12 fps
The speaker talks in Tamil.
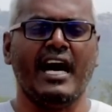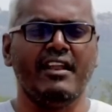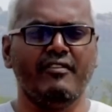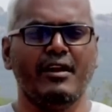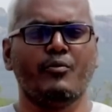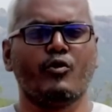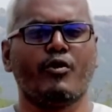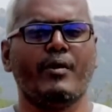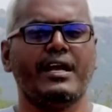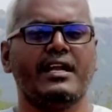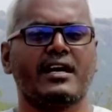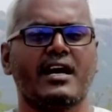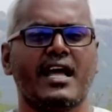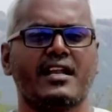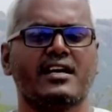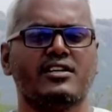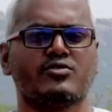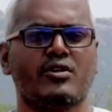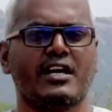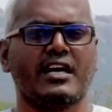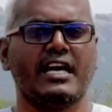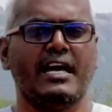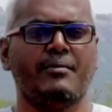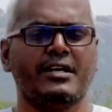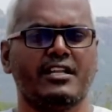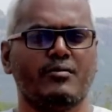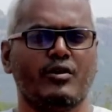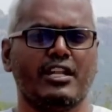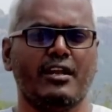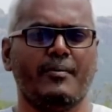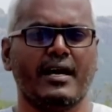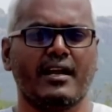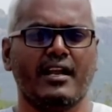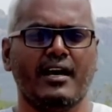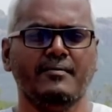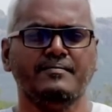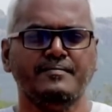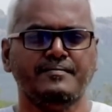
அறிவியல் பூர்வமாக என்ன காரணங்கள் சொல்கிறாங்க அப்படிங்கிறத முதல்ல பார்க்கலாம்